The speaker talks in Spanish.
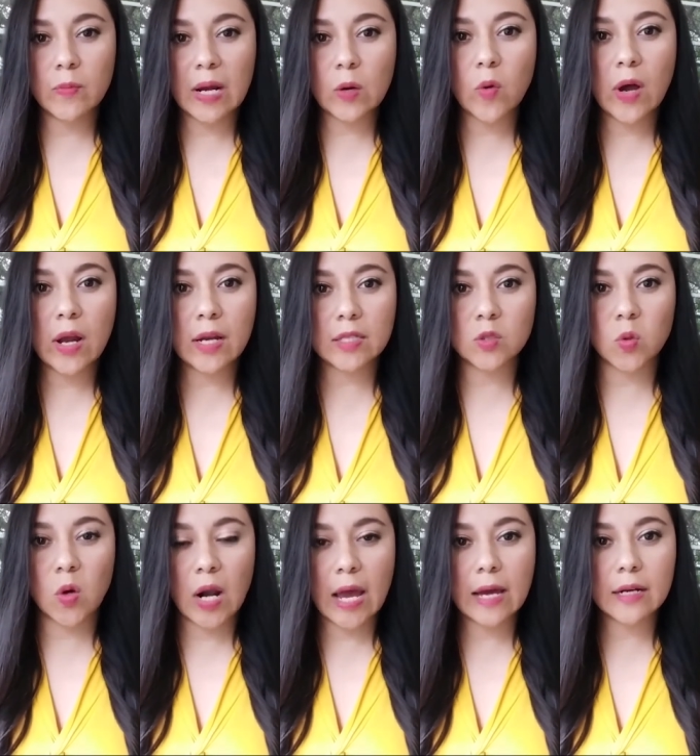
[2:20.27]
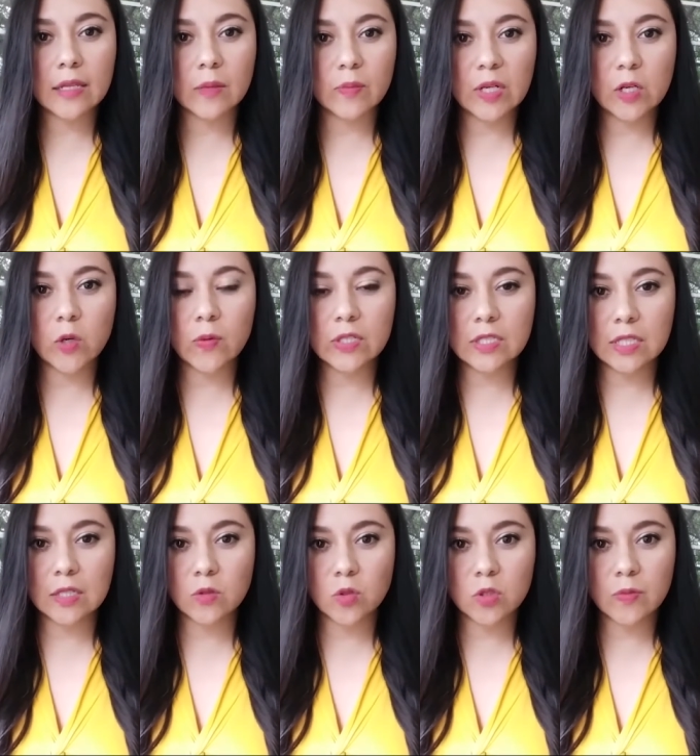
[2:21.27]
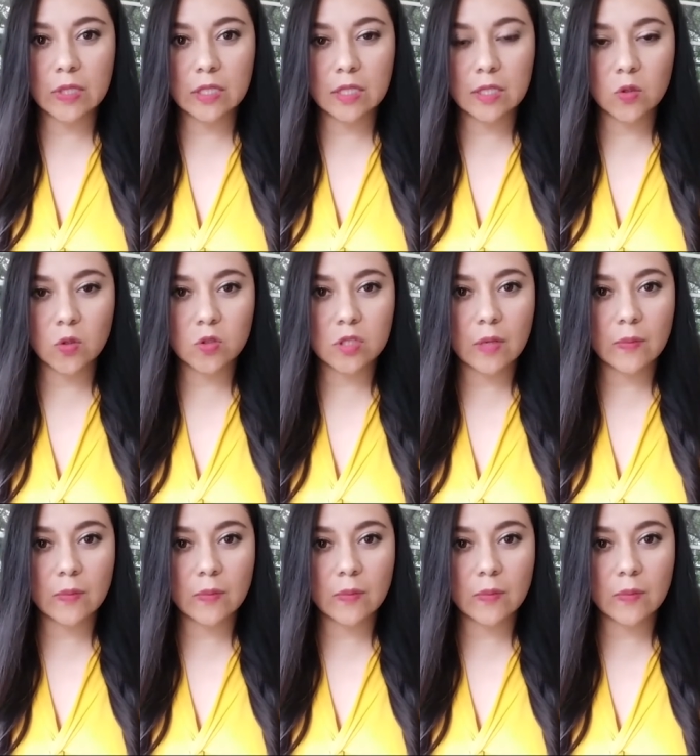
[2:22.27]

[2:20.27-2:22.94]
manual escolar de 1922